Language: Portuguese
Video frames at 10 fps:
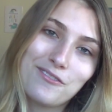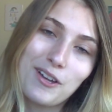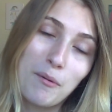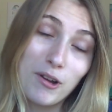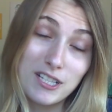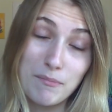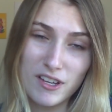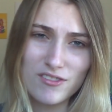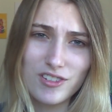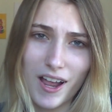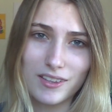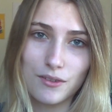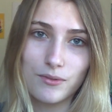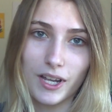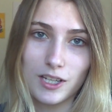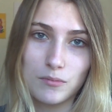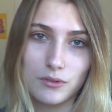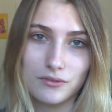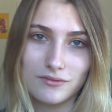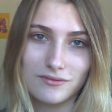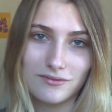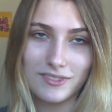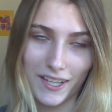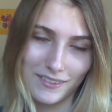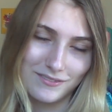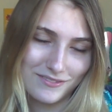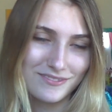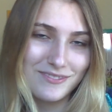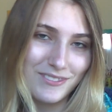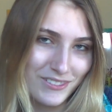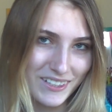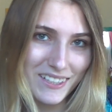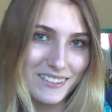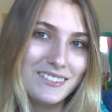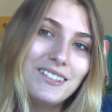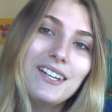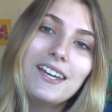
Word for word: fica uma coisa bem chata eu ficar, tipo, né, fungando.